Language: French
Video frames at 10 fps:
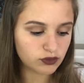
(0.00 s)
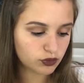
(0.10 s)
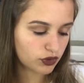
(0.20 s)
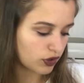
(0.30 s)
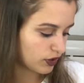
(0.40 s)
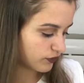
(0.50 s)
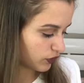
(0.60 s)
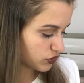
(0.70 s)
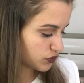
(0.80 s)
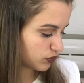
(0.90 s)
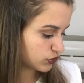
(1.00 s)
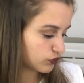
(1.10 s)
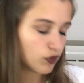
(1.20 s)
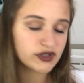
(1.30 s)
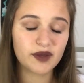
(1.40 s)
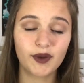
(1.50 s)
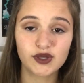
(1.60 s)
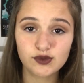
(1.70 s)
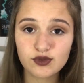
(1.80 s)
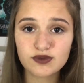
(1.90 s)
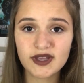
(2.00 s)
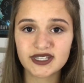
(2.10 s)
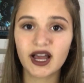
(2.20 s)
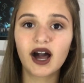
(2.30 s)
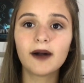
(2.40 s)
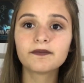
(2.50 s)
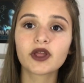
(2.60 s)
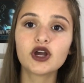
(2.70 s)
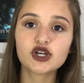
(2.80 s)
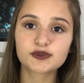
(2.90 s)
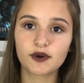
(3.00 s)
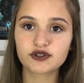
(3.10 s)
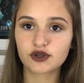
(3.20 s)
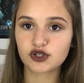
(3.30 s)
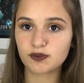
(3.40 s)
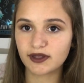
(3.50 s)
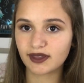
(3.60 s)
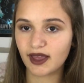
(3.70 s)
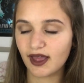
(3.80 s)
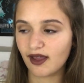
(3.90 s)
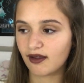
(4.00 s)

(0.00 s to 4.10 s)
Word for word: Donc euh, franchement, je vous conseille pas du tout ce mascara. Je pense que je mettrai